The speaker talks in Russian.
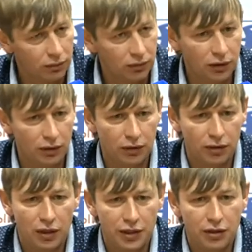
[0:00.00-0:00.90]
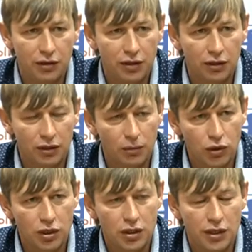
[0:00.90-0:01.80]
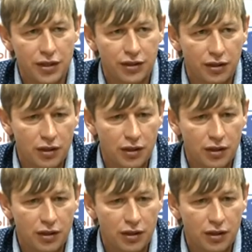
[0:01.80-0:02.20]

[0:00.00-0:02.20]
Это один где-то можно с натяжкой